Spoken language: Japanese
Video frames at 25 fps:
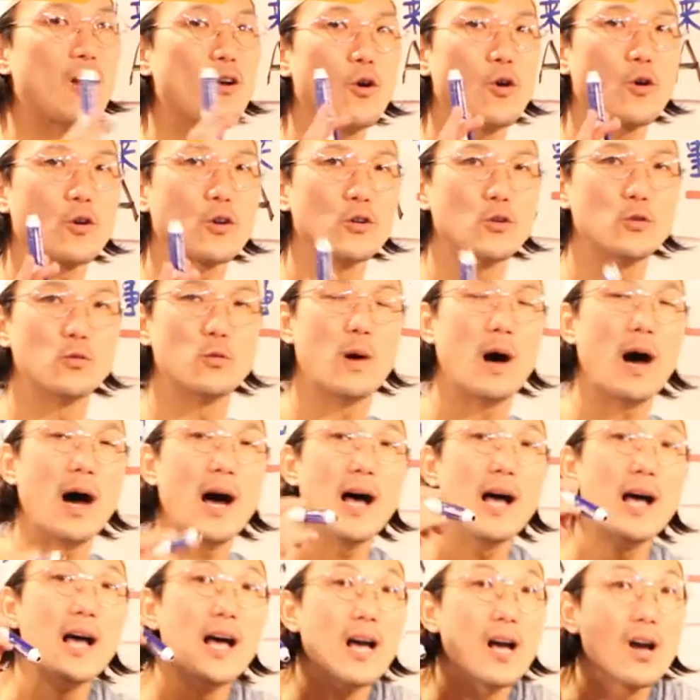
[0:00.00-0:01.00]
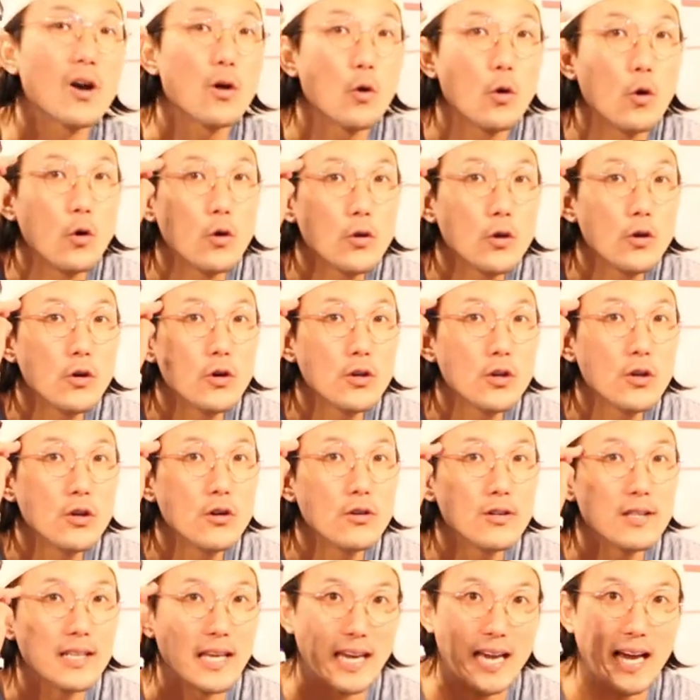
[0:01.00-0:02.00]
郎くんはこの
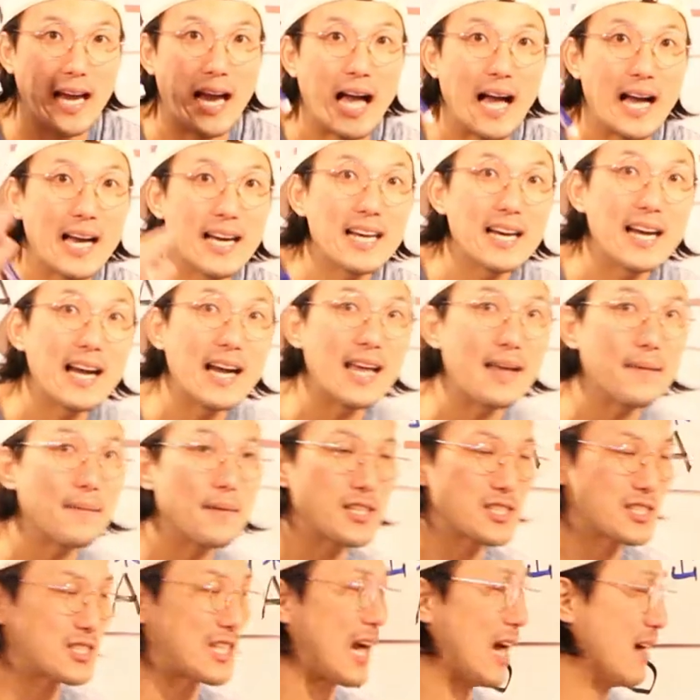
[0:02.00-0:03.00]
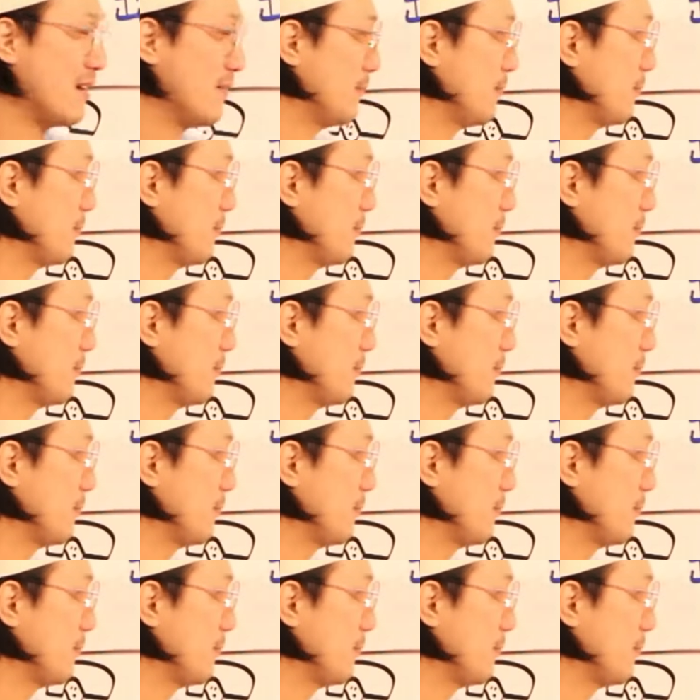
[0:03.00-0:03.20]
ように考えました